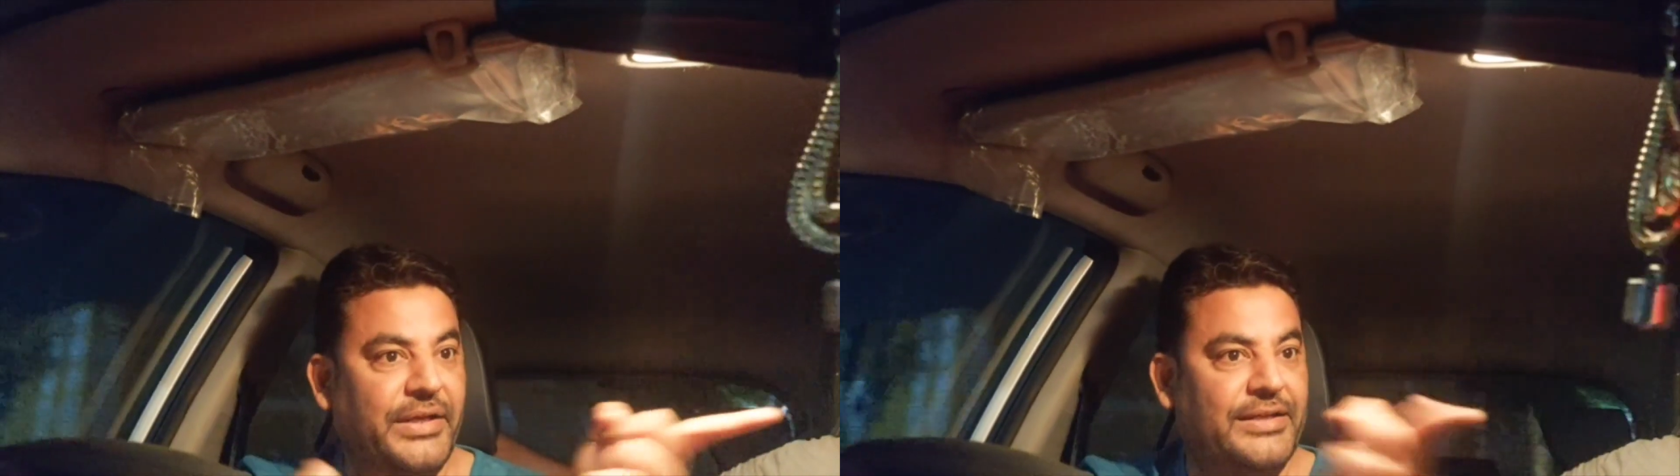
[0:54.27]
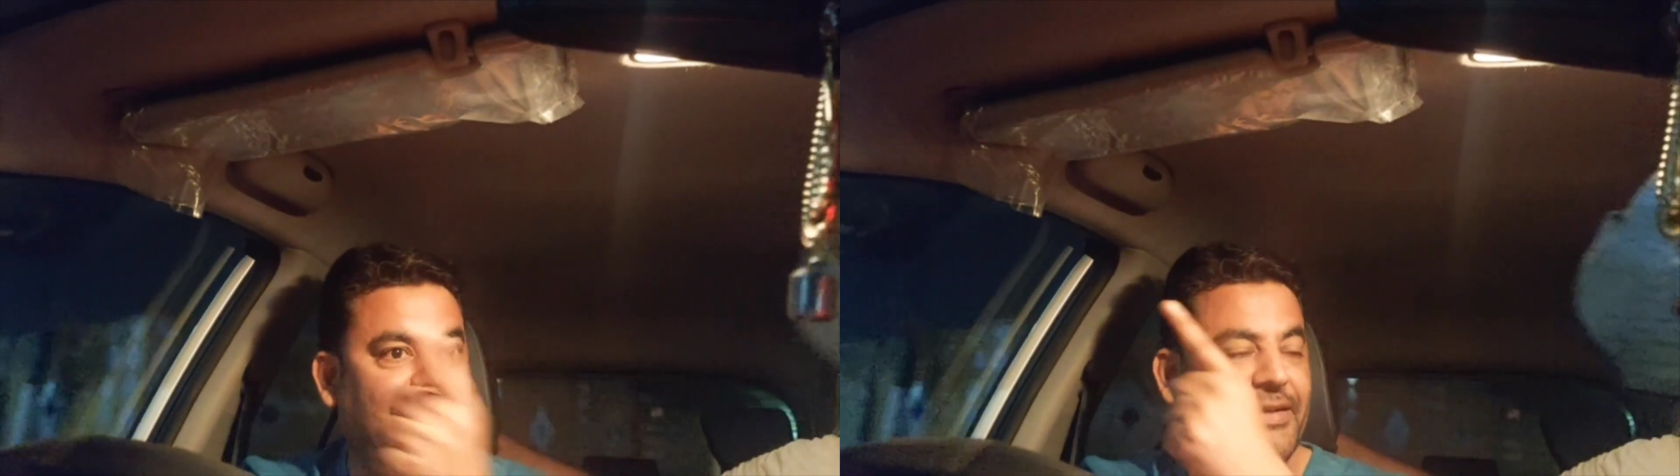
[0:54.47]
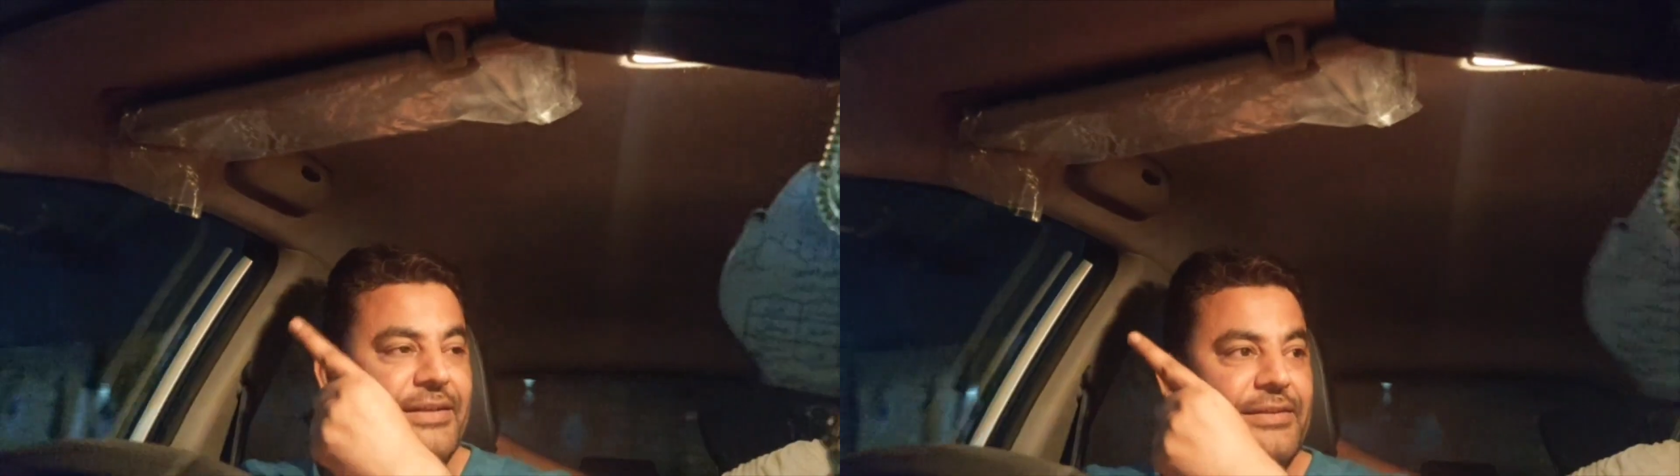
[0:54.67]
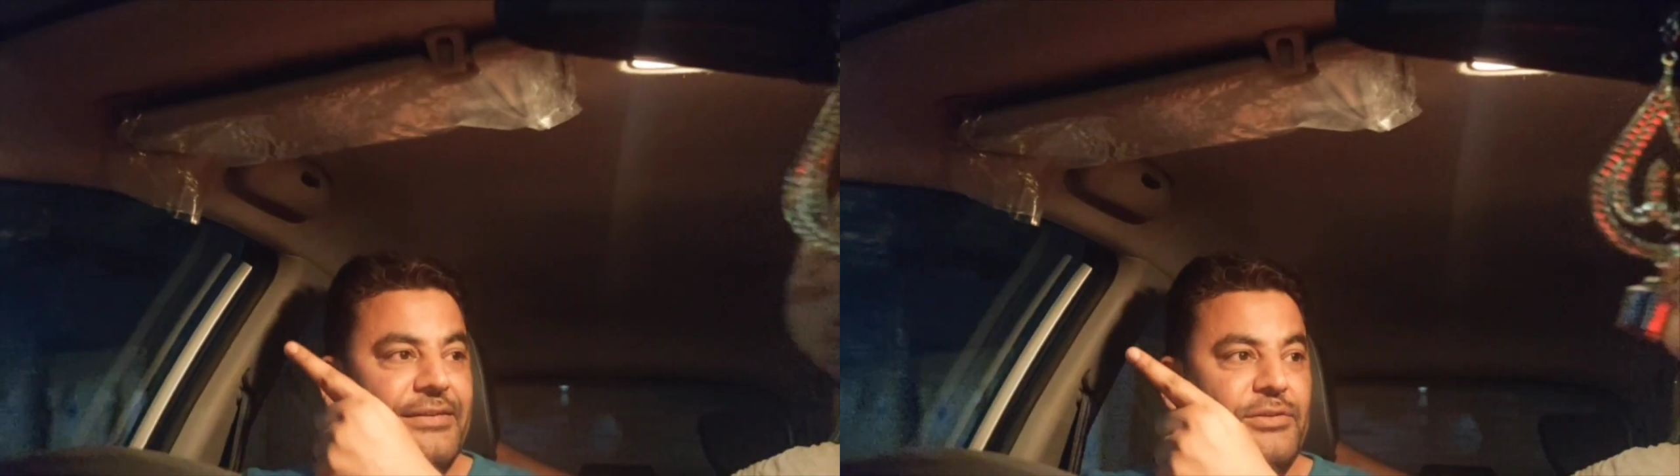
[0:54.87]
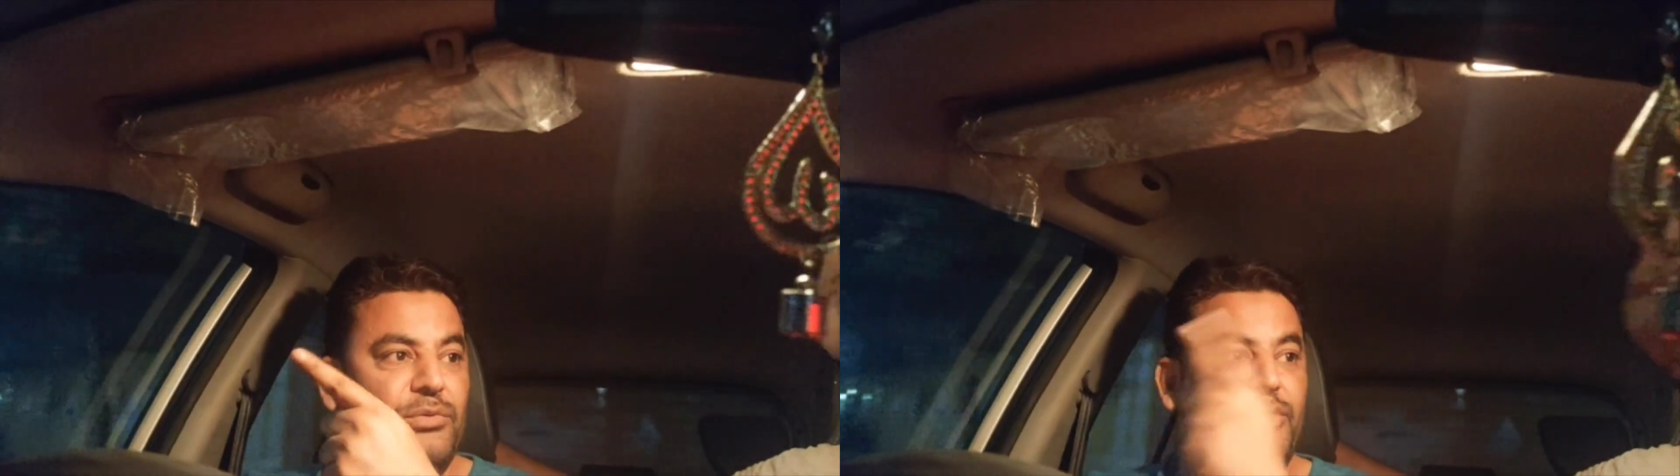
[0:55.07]
फिर ऐसे गए
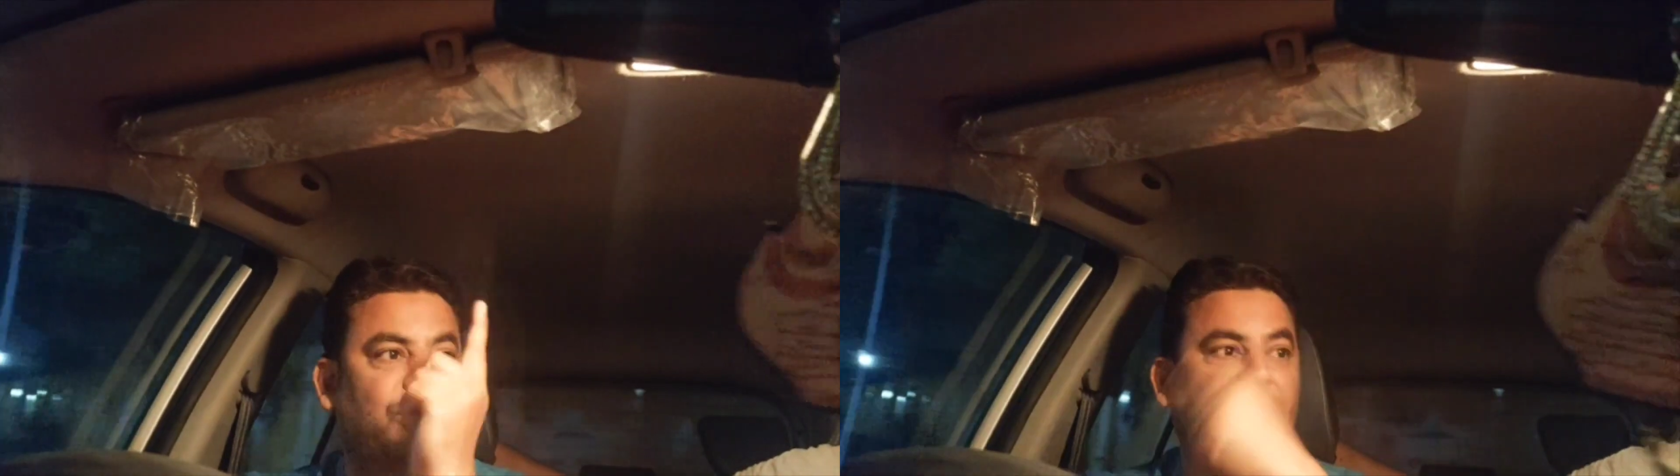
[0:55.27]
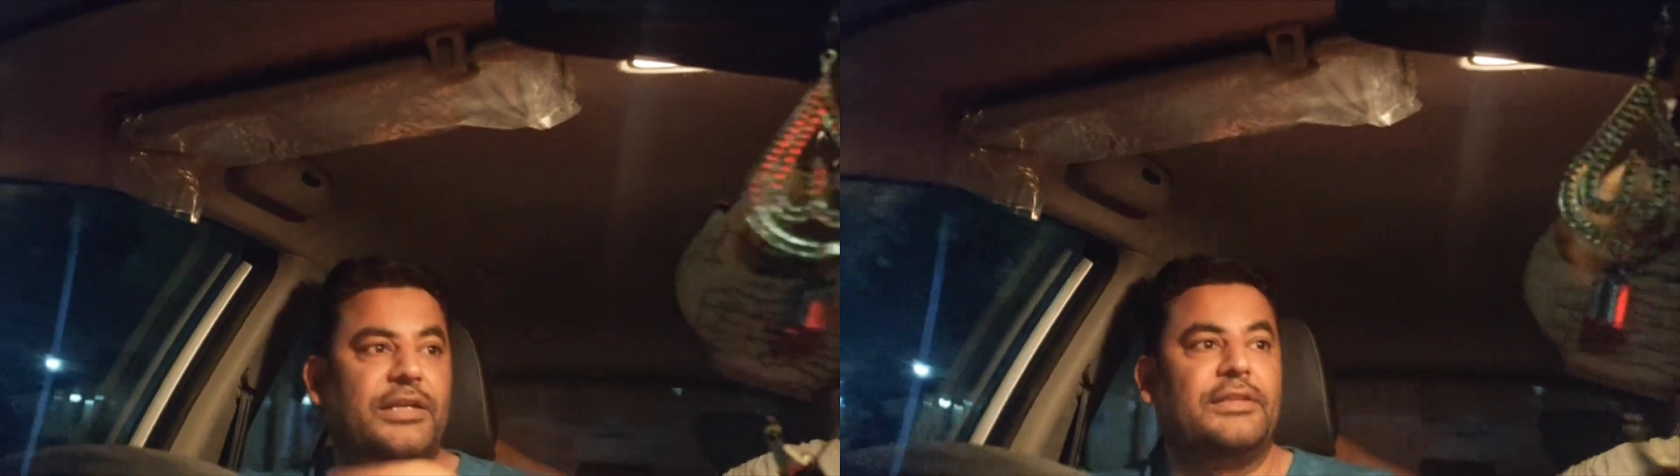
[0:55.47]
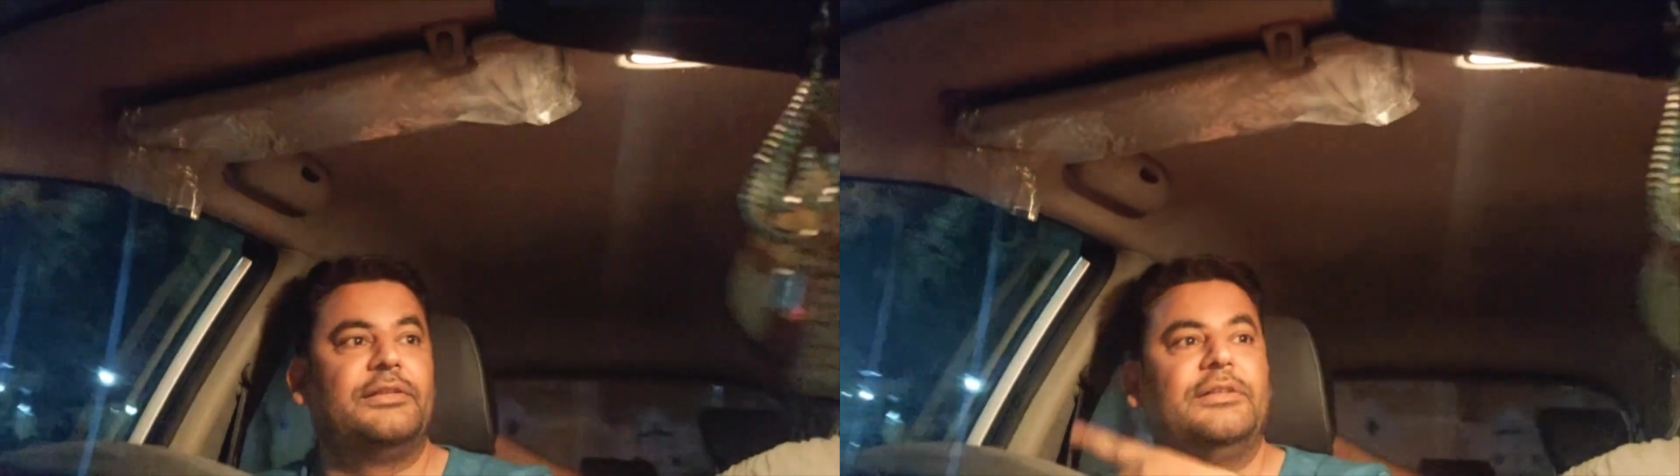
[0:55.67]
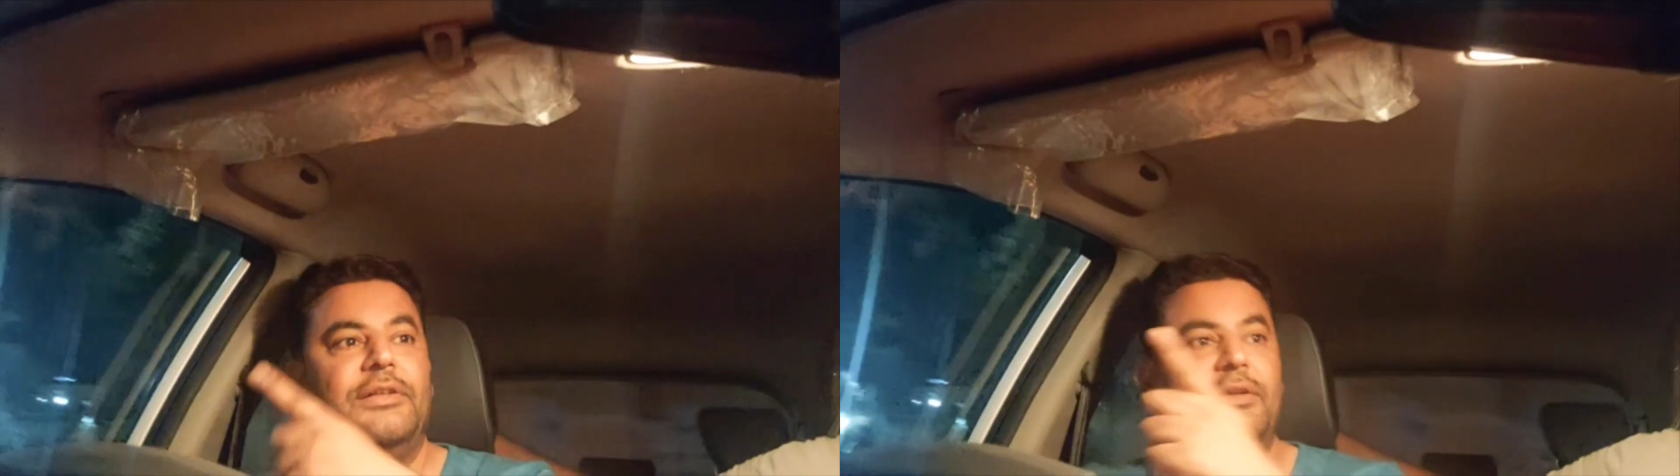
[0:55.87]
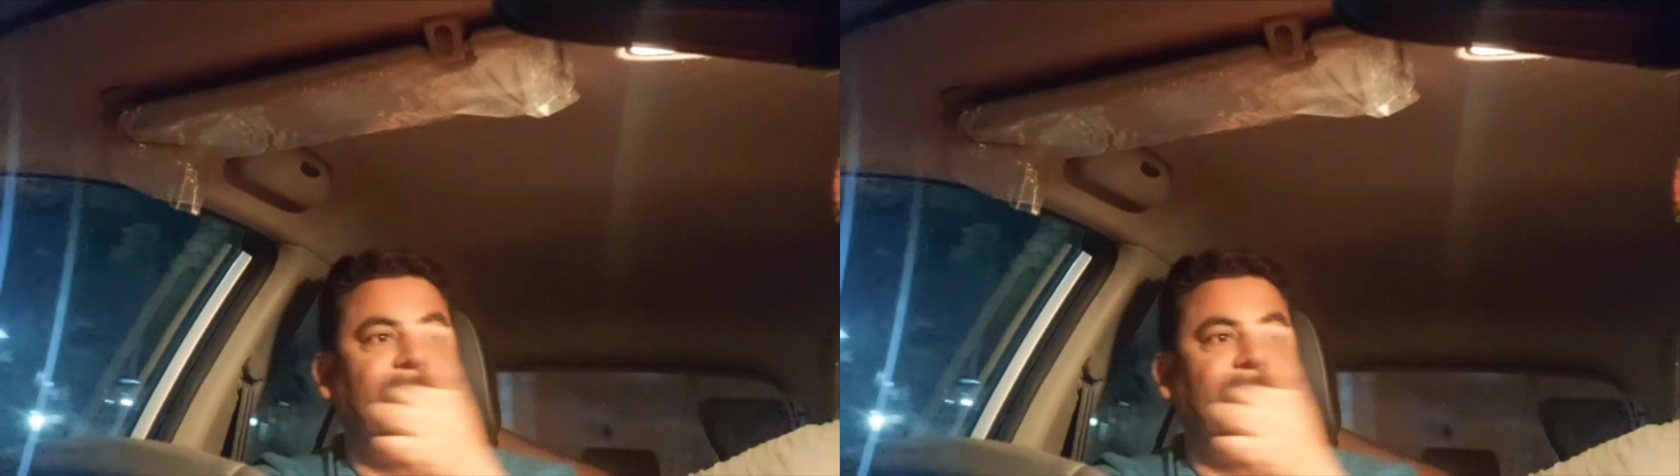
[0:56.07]
क्योंकि तू आ रहा था